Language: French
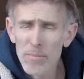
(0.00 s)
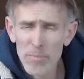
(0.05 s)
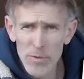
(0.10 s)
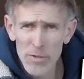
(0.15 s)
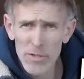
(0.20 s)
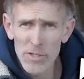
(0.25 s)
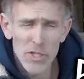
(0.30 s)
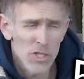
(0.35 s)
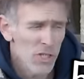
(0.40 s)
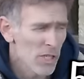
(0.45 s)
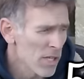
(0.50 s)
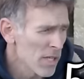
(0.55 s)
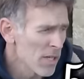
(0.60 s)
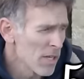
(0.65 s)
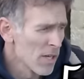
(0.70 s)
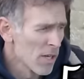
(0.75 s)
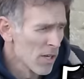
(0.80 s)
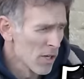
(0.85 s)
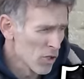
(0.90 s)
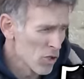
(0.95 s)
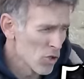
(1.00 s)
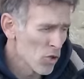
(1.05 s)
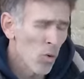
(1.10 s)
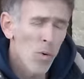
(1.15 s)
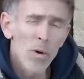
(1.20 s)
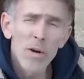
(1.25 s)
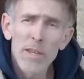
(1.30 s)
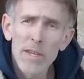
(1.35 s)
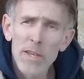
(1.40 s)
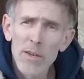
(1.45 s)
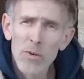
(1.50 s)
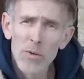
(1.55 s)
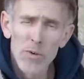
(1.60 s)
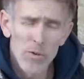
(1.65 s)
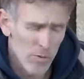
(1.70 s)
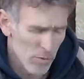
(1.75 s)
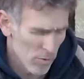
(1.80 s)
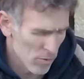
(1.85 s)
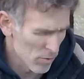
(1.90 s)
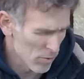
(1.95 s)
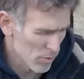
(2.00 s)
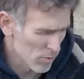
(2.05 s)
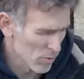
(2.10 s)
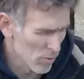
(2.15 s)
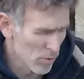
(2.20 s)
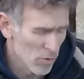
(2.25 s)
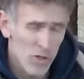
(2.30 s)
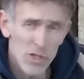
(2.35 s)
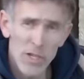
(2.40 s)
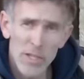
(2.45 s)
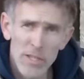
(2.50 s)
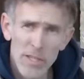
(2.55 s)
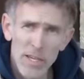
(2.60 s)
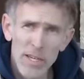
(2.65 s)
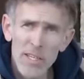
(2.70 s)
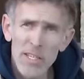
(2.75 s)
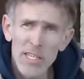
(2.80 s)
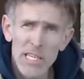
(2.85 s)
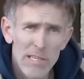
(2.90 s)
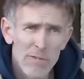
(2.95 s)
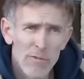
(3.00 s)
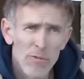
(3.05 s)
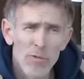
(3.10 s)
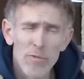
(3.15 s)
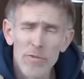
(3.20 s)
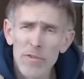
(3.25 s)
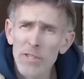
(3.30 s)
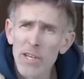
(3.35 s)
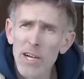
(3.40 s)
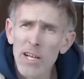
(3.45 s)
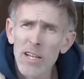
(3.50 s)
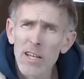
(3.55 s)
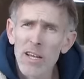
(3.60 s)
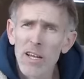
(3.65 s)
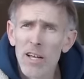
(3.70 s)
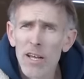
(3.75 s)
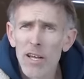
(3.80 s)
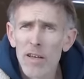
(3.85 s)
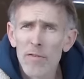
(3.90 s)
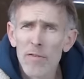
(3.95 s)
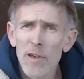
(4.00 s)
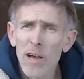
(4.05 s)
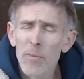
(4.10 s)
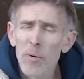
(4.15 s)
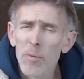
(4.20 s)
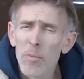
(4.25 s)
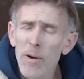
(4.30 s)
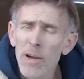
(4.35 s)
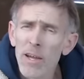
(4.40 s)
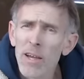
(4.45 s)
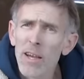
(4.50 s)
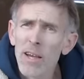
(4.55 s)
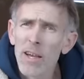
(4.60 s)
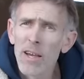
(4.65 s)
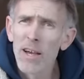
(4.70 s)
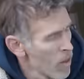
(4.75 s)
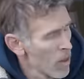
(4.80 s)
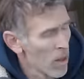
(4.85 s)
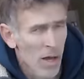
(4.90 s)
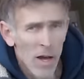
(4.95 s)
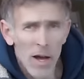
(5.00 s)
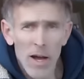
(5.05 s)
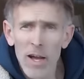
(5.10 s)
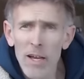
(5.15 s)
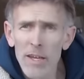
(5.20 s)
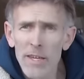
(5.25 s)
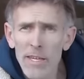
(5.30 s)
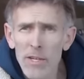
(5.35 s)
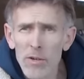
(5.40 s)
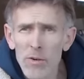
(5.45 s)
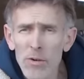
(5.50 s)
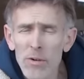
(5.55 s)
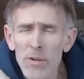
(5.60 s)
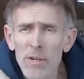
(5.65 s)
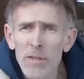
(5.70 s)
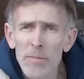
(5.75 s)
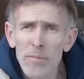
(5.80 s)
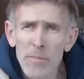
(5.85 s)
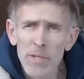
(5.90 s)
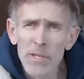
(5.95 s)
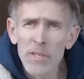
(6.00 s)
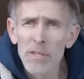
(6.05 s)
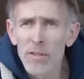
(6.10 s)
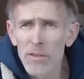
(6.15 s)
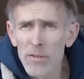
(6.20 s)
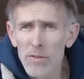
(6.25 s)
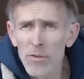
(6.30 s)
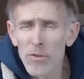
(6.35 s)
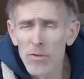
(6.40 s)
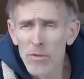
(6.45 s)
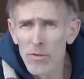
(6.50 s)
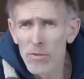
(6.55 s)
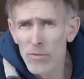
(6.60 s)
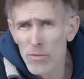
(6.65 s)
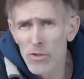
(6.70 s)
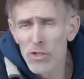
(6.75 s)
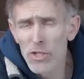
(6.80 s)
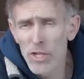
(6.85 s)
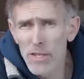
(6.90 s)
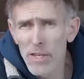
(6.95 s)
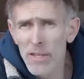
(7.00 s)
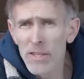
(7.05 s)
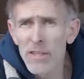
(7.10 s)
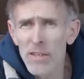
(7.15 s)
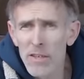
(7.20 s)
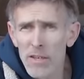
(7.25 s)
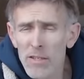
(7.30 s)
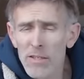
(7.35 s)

pour sécher 3 kg de châtaignes qui vont au final faire à peu près 1,5 kg de, de châtaignes